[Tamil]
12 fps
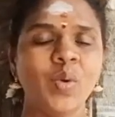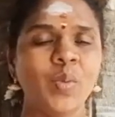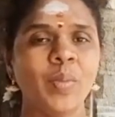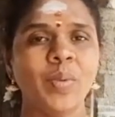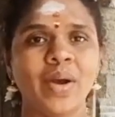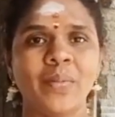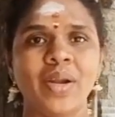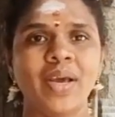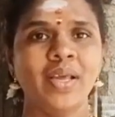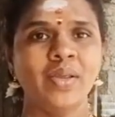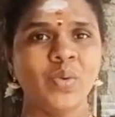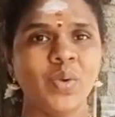தூக்கம் கமல
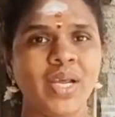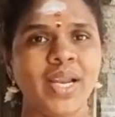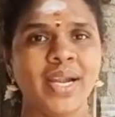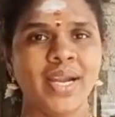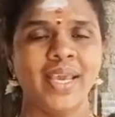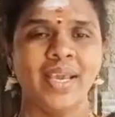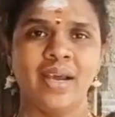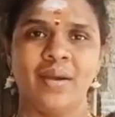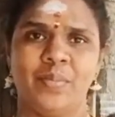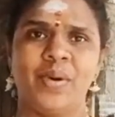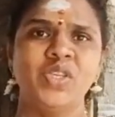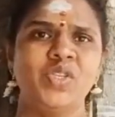துயில் அணை
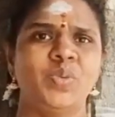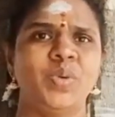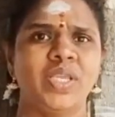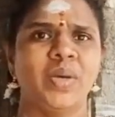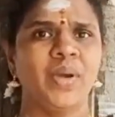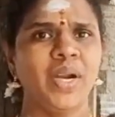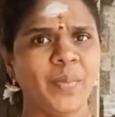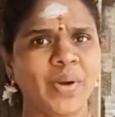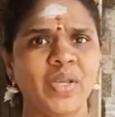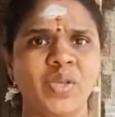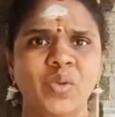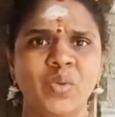பஞ்சு பத்த மேல
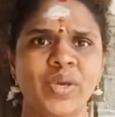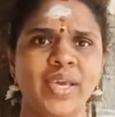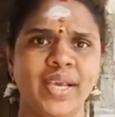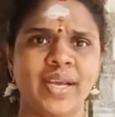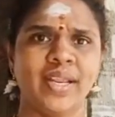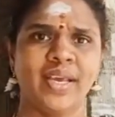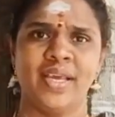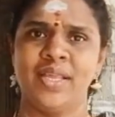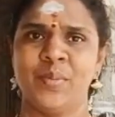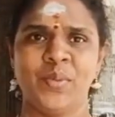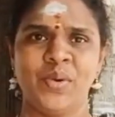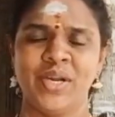படுத்து தூங்கிக்கிட்டு இருக்கு
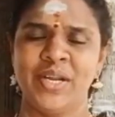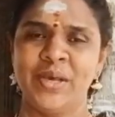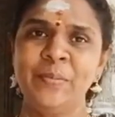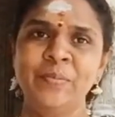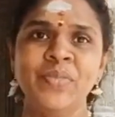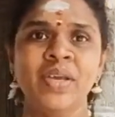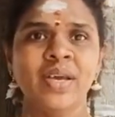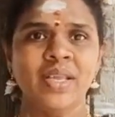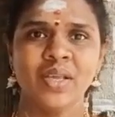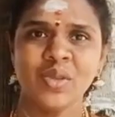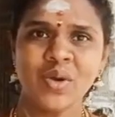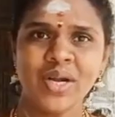அந்த பொண்ணு
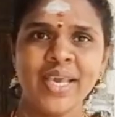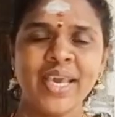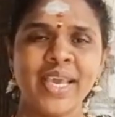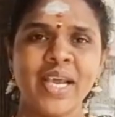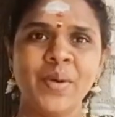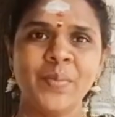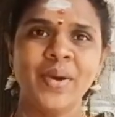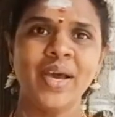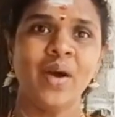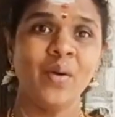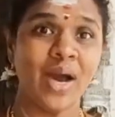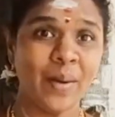இந்த தோழியை எழுப்ப
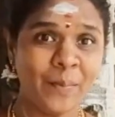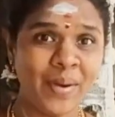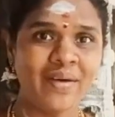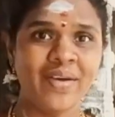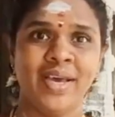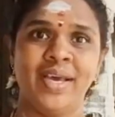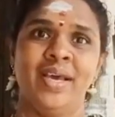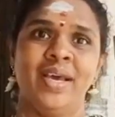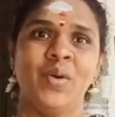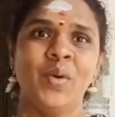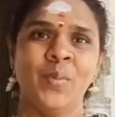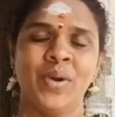அவங்க அப்பாவை
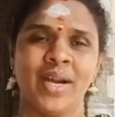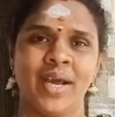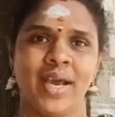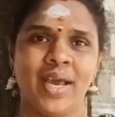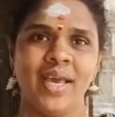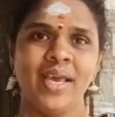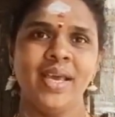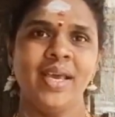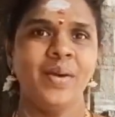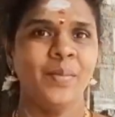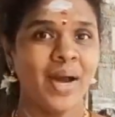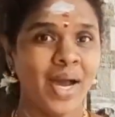கூப்பிடுறாங்க
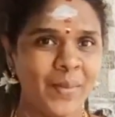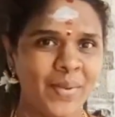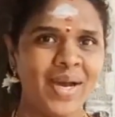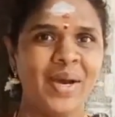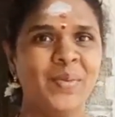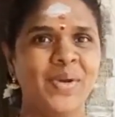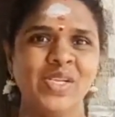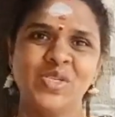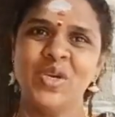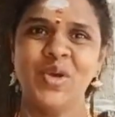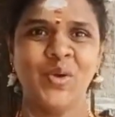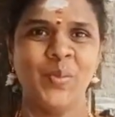மாமா அப்படின்னு
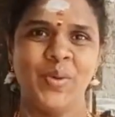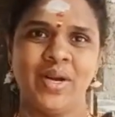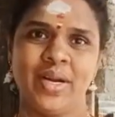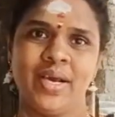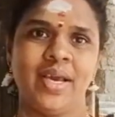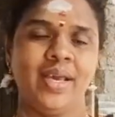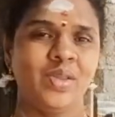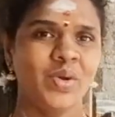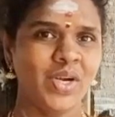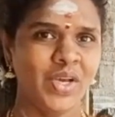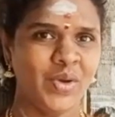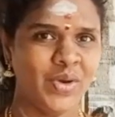சொல்லி கூப்பிடுறாங்க
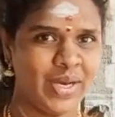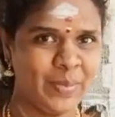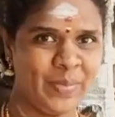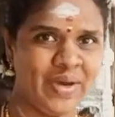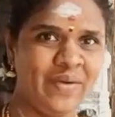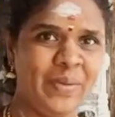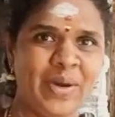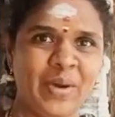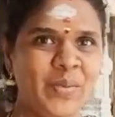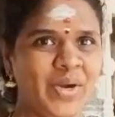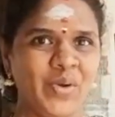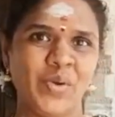தோழியோட அப்பாவை
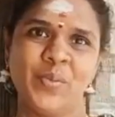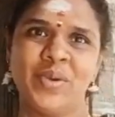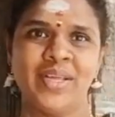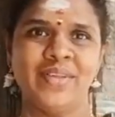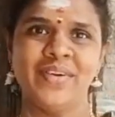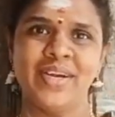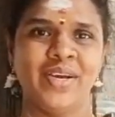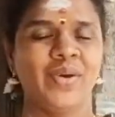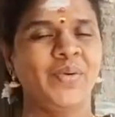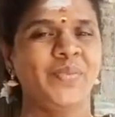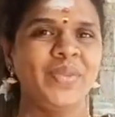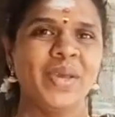மாமான்னு கூப்பிடுறது
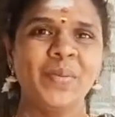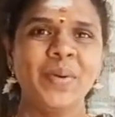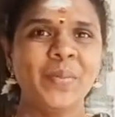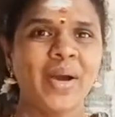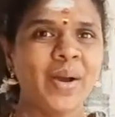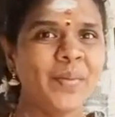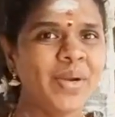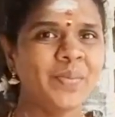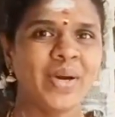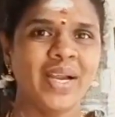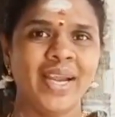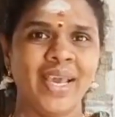வழக்கம் இப்போ
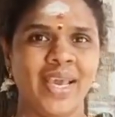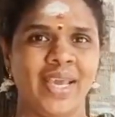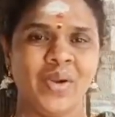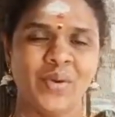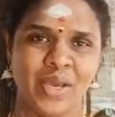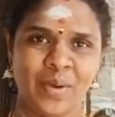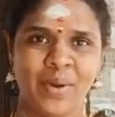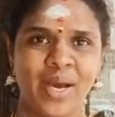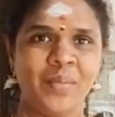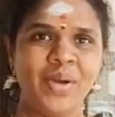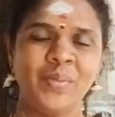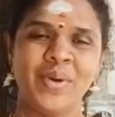மாமன் மகளே என்னுடைய
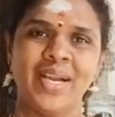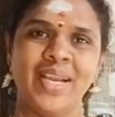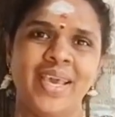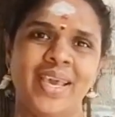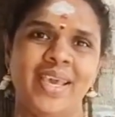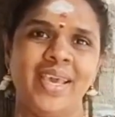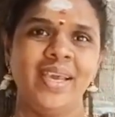மாமன் மகளே